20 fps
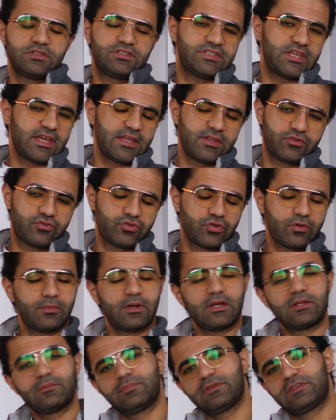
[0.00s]
Chainsaw
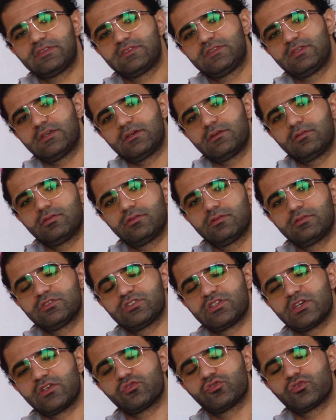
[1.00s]
Man bitti.
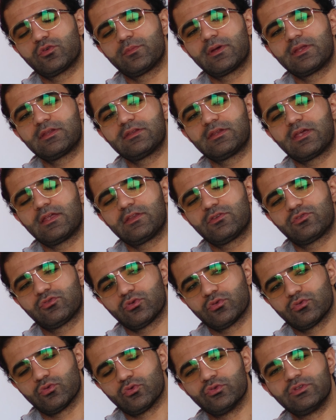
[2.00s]
Chainsaw Man en
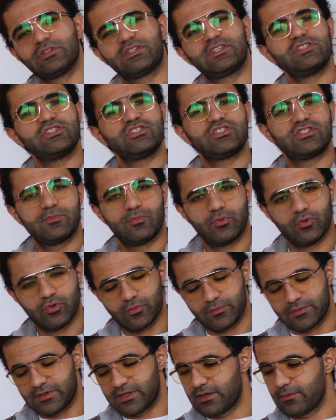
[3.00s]
son 12.
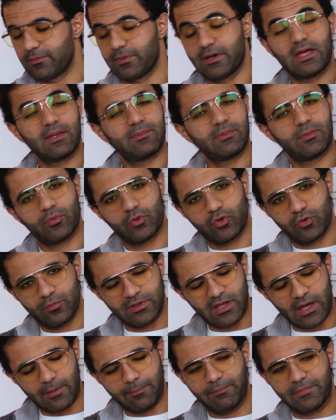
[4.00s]
bölümde. Baya bir bölüm
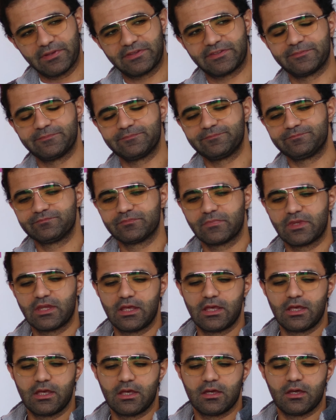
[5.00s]
yapmadım.
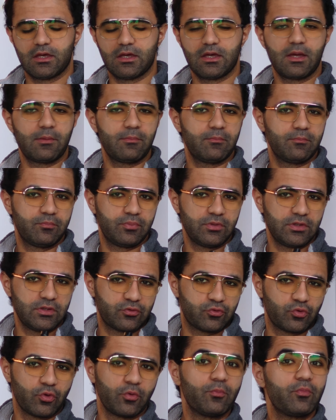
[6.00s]
Ee, hem bir
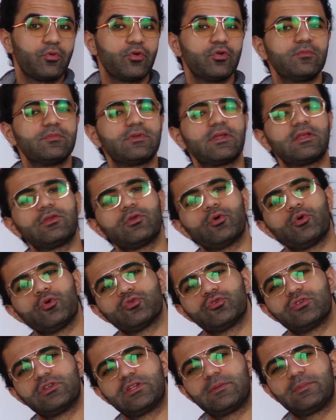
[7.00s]
son bölümde ne
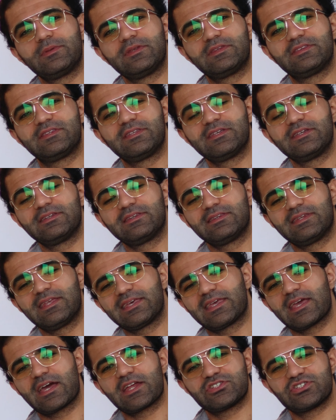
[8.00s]
oldu ne bitti ne
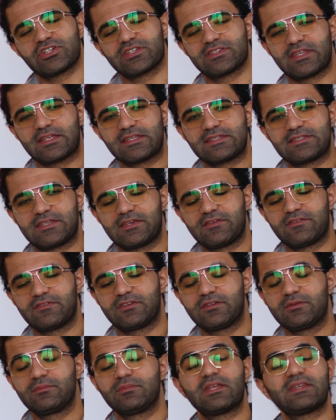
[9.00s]
gerçekten
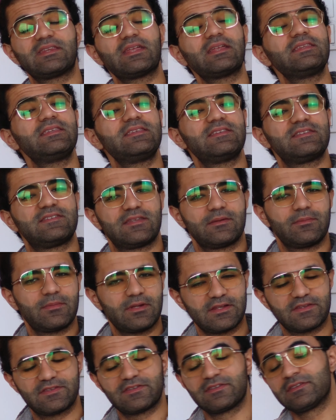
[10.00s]
sevdiğim, neden
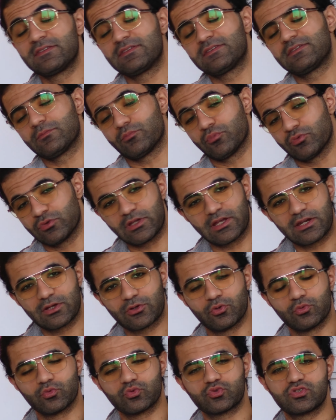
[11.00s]
izlemelisiniz bunları
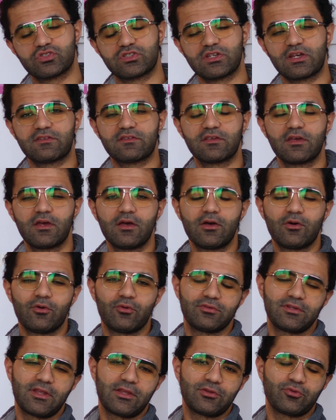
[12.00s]
konuşacağız.
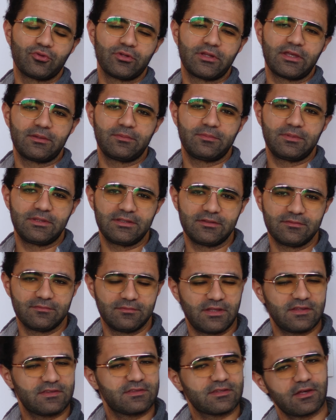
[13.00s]
Ondan dolayı
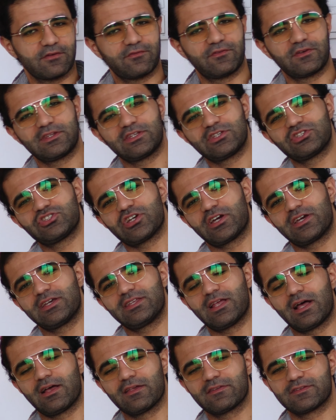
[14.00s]
bir Nescafe'nin
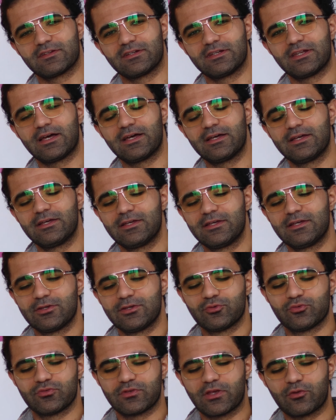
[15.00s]
çayını hazırla
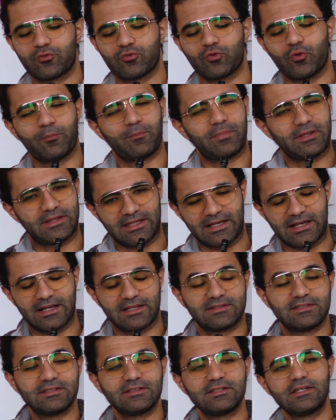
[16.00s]
güzel sohbete
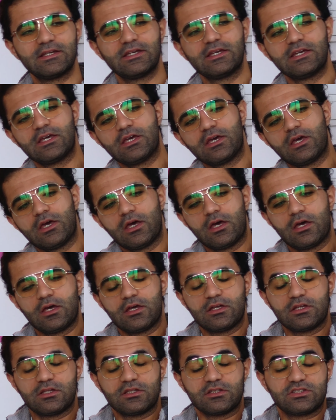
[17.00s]
katıl.
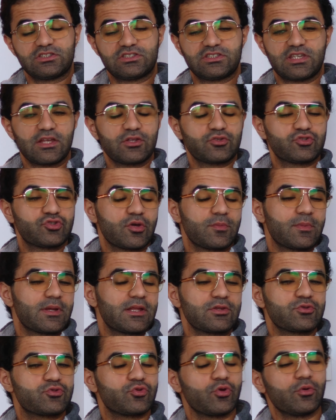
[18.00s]

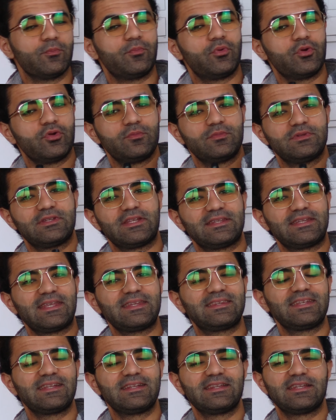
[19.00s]
Chainsaw son bölümünde
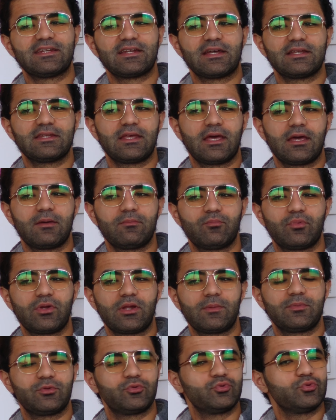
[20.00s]
ne denilir? Hani hem
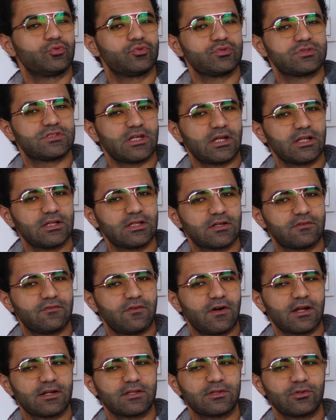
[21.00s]
böyle bir duygusallık
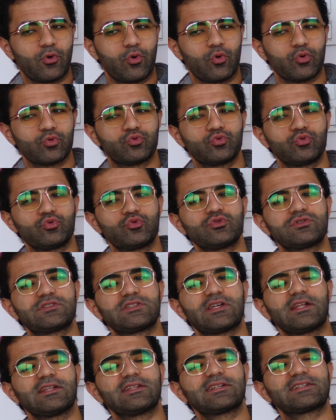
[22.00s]
vardı. O
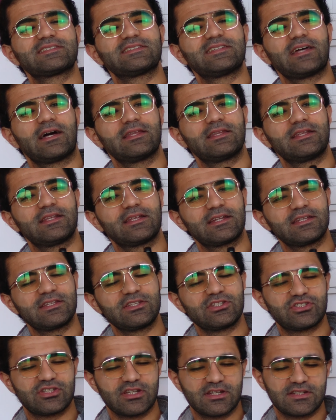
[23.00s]
duygusallık sahnelerin
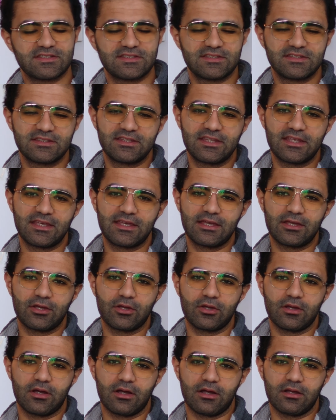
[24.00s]
içerisinde
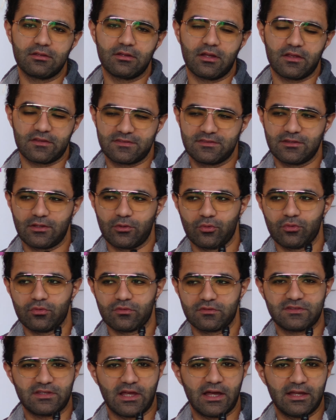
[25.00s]
e, aslında
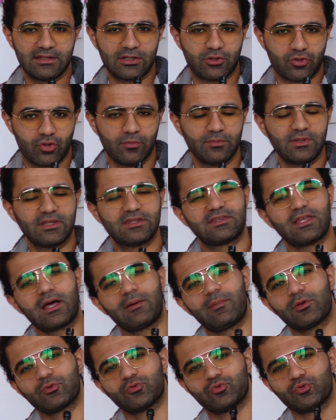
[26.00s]
o sahne komikti
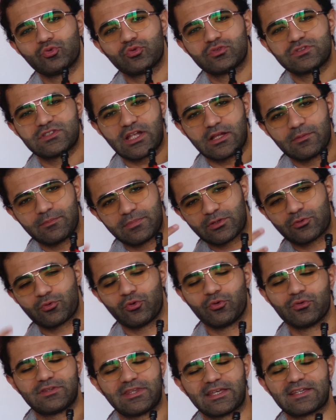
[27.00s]
ama duygusal bir
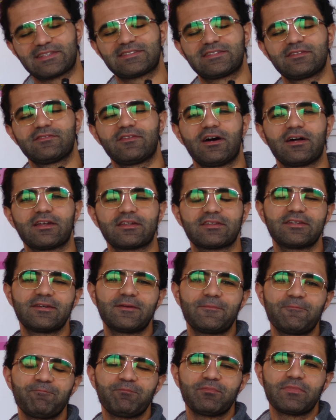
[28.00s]
konteksti vardı.